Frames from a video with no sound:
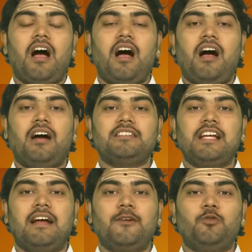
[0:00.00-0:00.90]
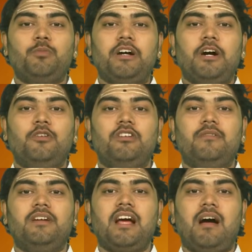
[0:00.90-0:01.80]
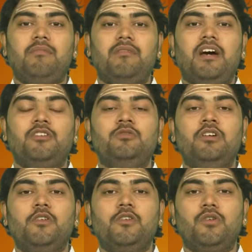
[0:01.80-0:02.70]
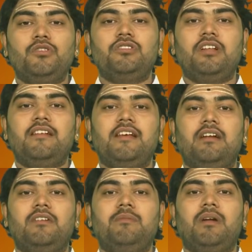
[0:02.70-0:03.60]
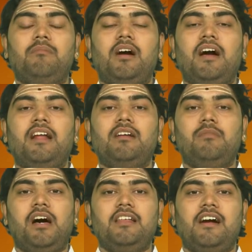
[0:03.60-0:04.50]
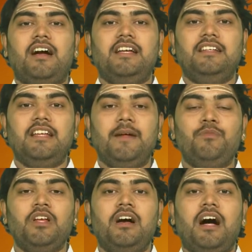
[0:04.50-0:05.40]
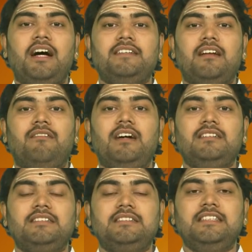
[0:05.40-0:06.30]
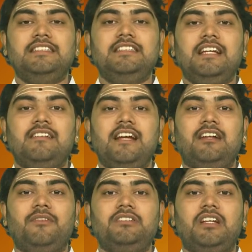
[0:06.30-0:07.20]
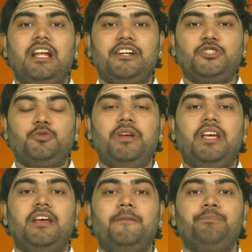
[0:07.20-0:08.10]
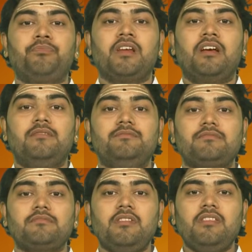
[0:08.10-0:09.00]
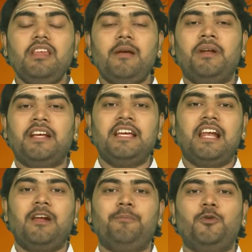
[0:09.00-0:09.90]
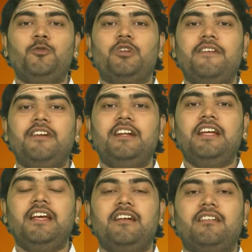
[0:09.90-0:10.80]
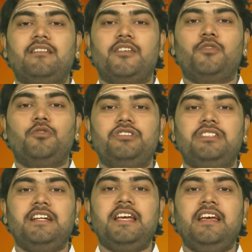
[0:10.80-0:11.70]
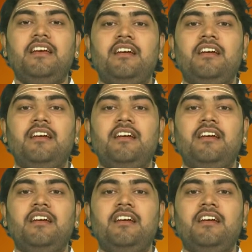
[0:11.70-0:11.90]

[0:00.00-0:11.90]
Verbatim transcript: ఆ జ్ఞానరూపంగా ఉన్నటువంటి అమ్మవారు సృష్టి చేసేటువంటి బ్రహ్మగారికి భార్యగా అయింది ఆ తర్వాత స్థితి చేసేటువంటి లక్ష్మి మనకి ఎల్లప్పుడూ కూడా ఇవన్నీ సృష్టికి